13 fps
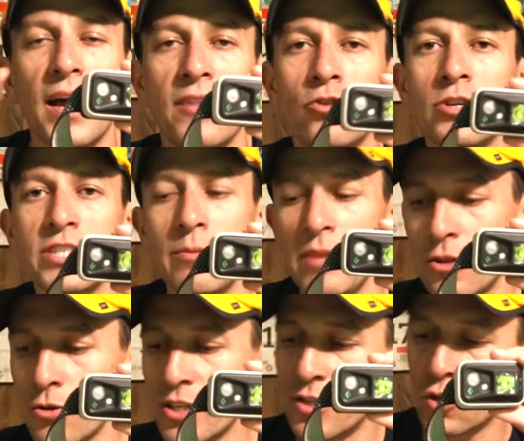14
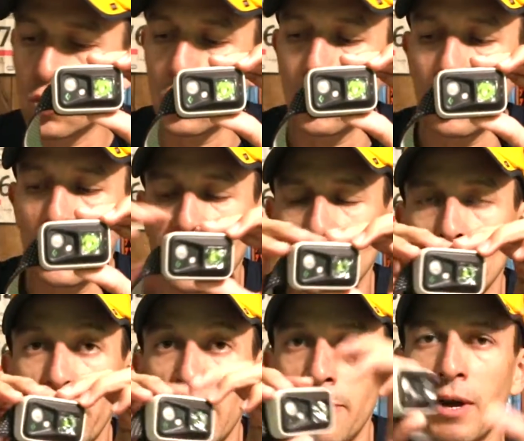metros en su, en
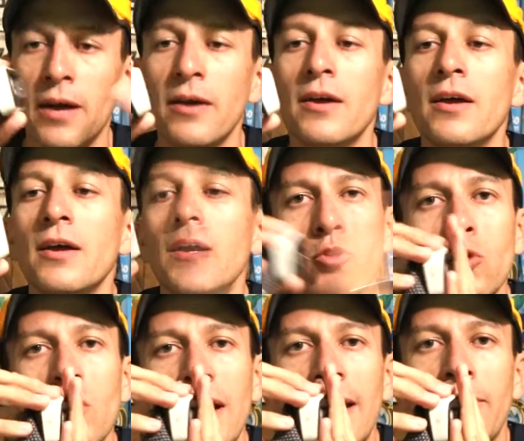su mínima. ¿Cuánto
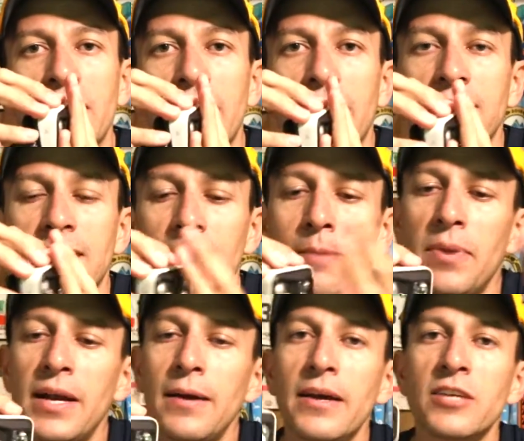dura la batería de esta
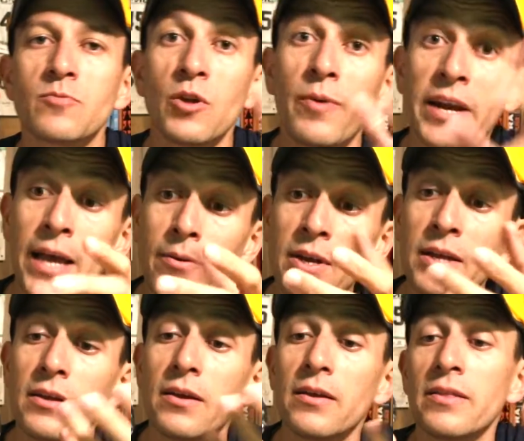lámpara? Es muy
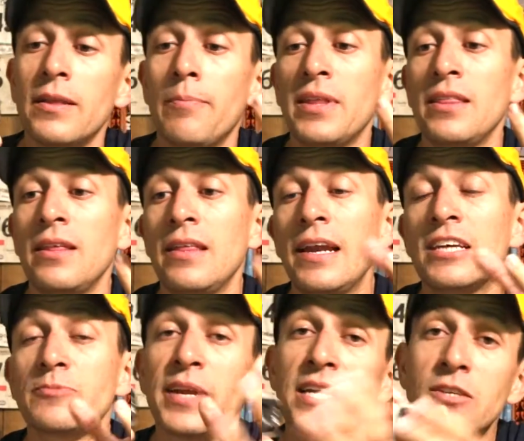variable, depende de
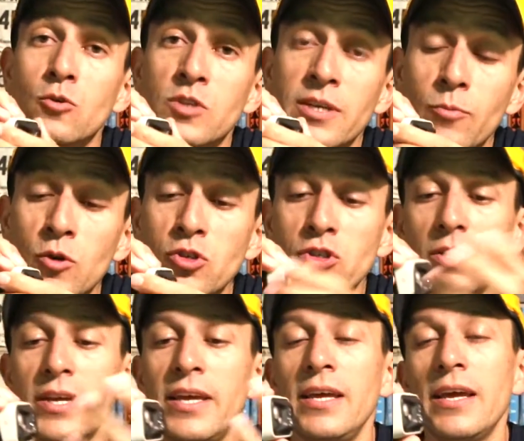las pilas que usemos
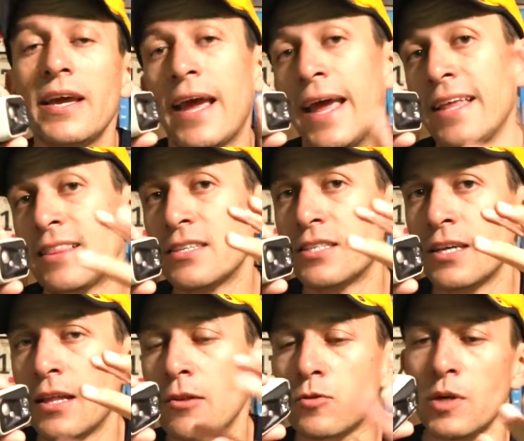y en qué
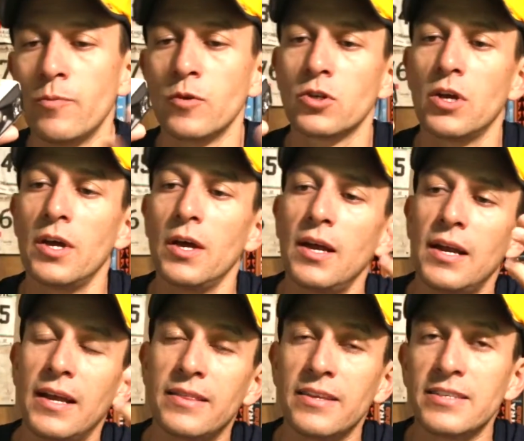intensidad lo usemos.
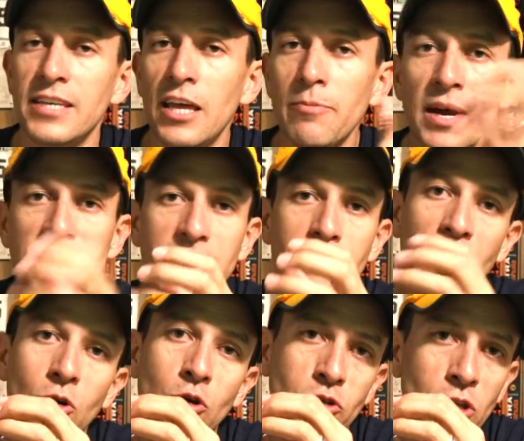La intensidad
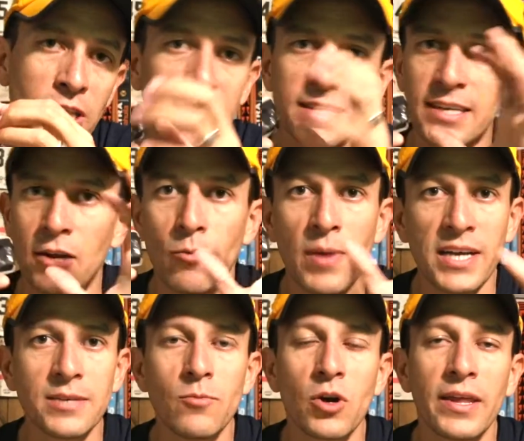máxima con los dos LEDs a lo
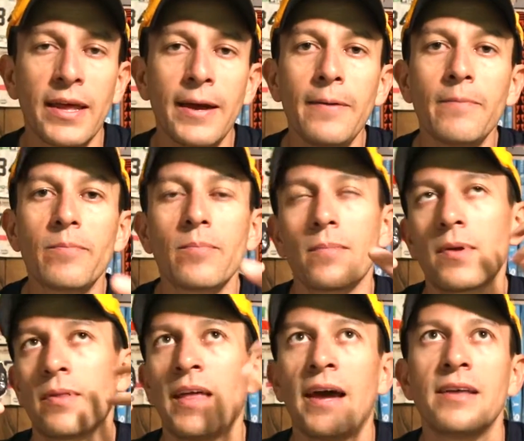máximo que da,
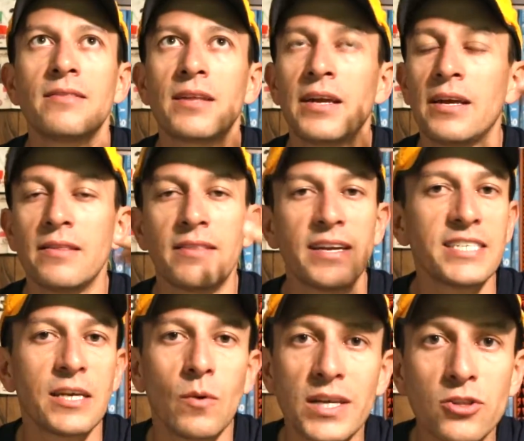da entre
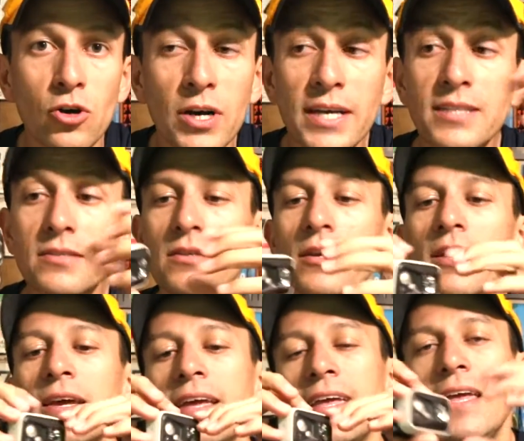3 y 4 horas
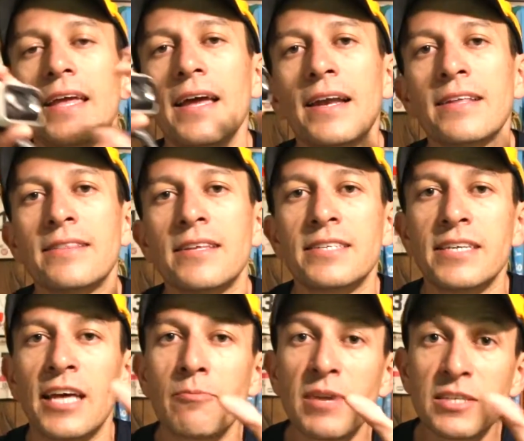y a la
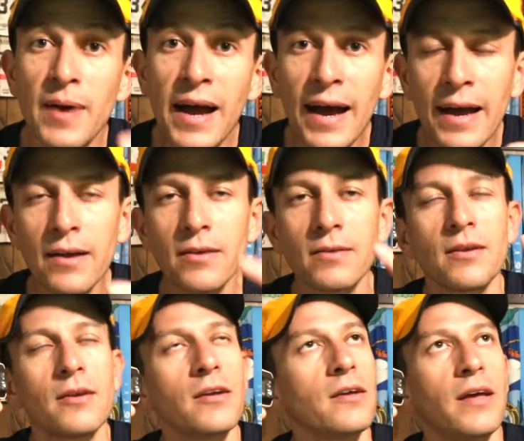intensidad más baja
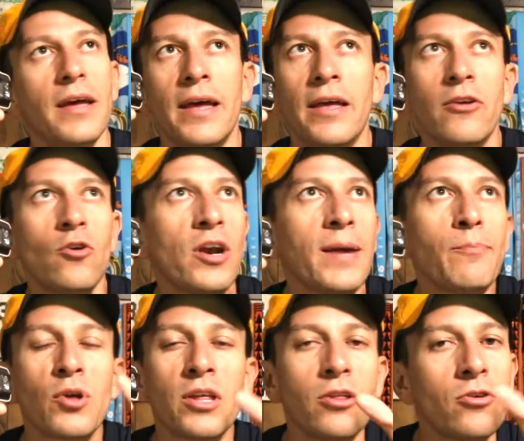eh, yo le he
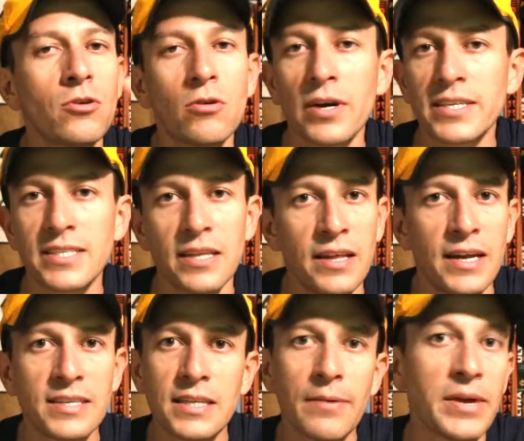podido
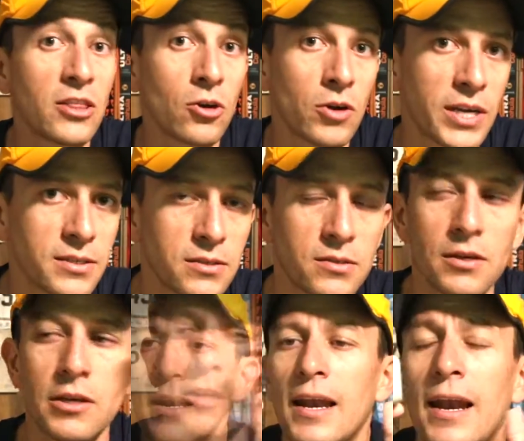extender hasta 20 horas.
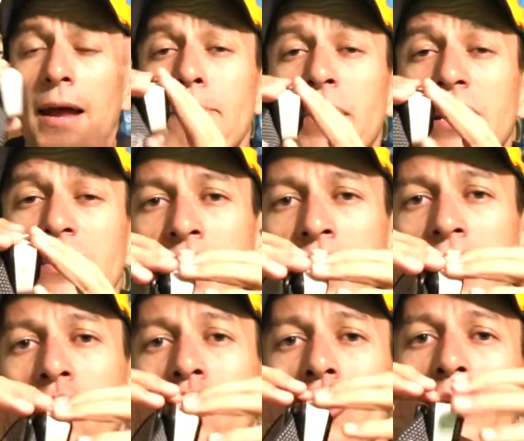La lámpara
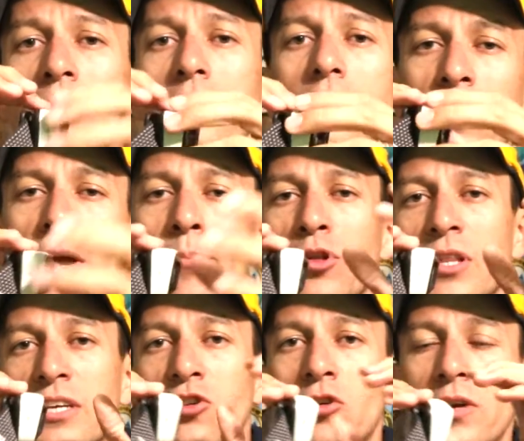viene con una
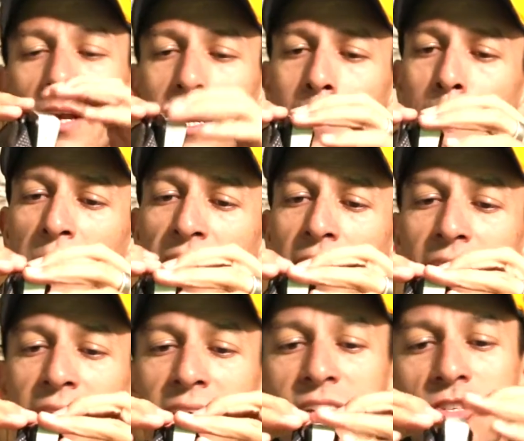protección
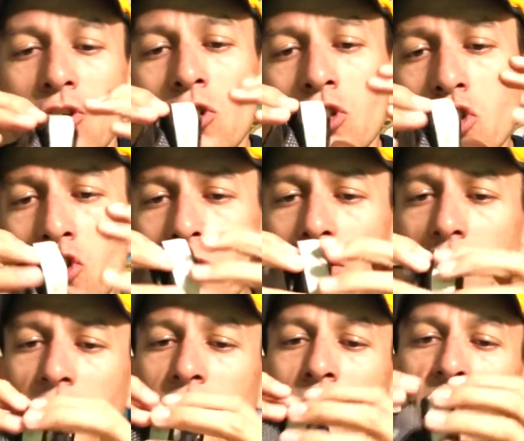
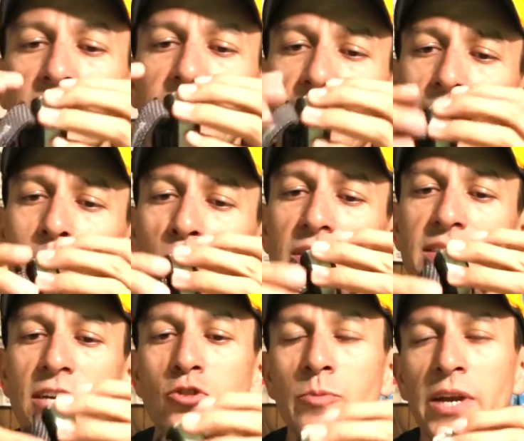IPX8 que nos dice que puede
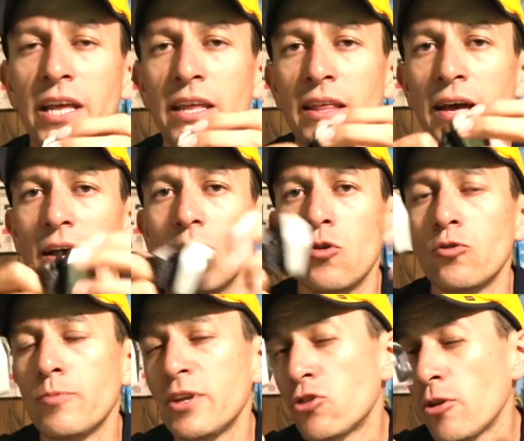estar sumergida
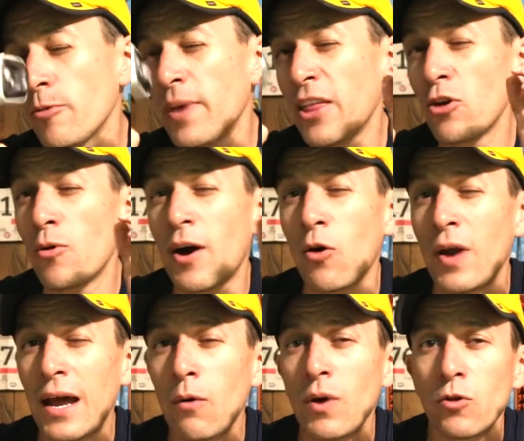un metro y medio bajo
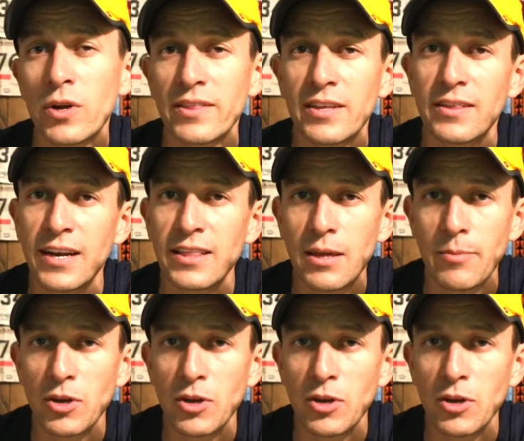el agua durante 30